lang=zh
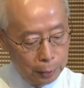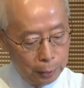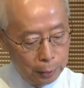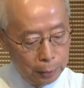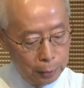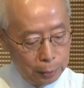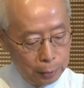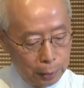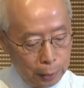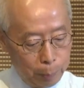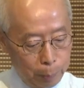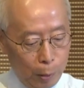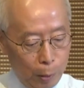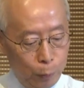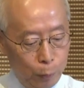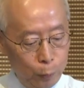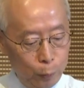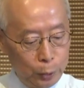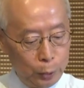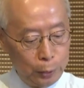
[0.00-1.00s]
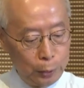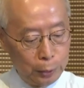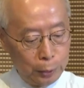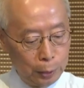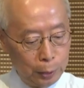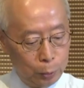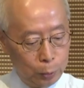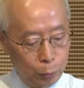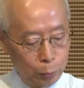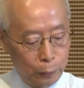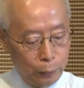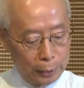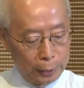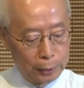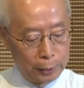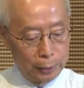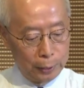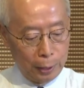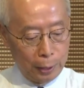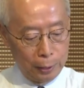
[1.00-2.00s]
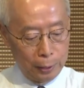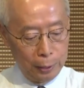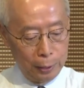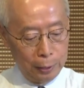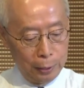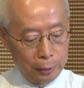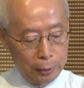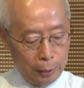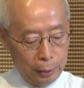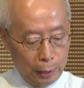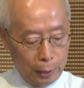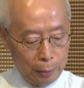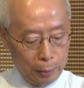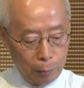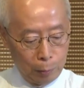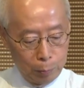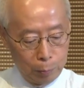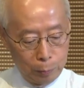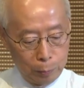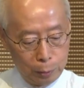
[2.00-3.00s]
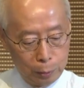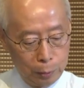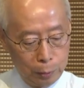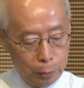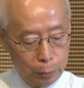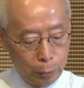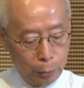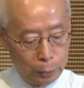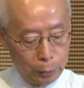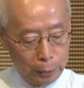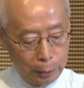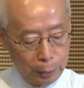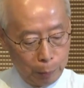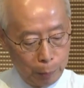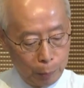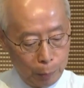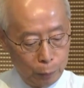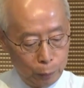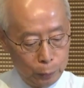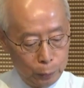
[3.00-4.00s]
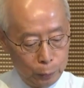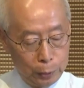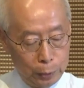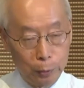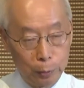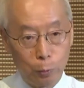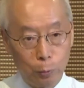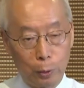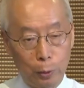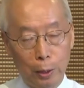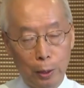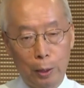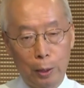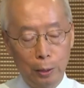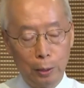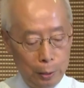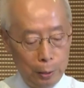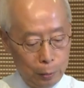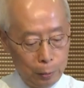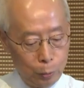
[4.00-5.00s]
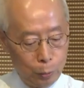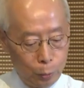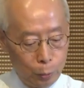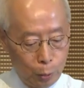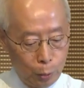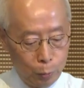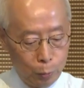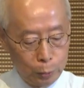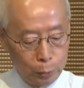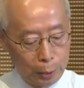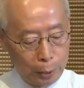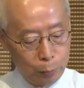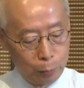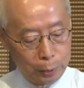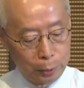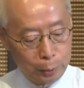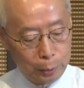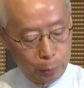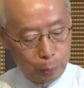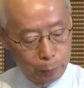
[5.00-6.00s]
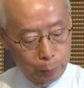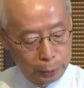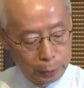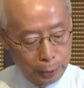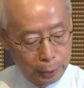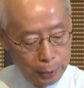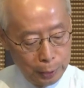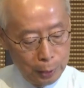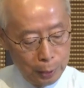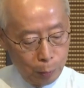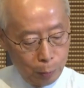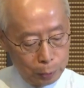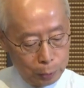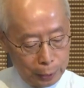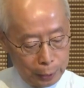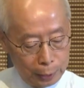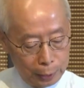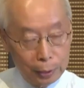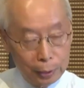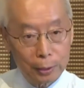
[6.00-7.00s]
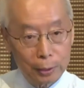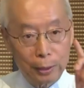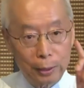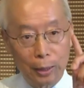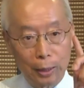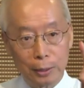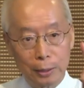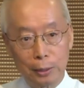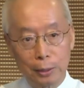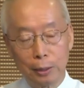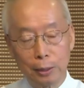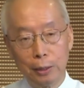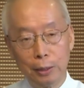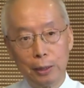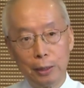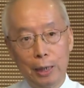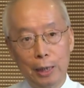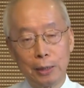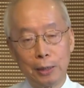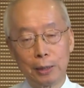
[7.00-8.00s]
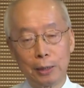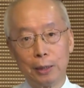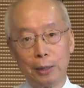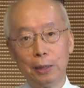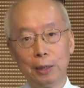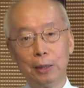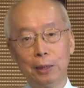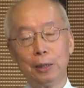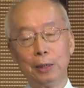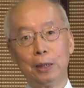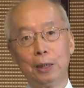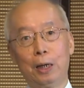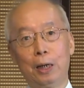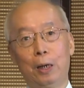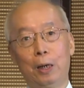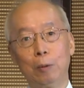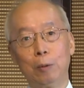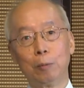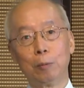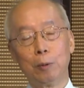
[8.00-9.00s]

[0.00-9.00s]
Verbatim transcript: 他帮我复习这个诸法事项，刚才我们秀琴也帮我复习过了啊，苦空无常我，这就不讲，我讲他一开始好。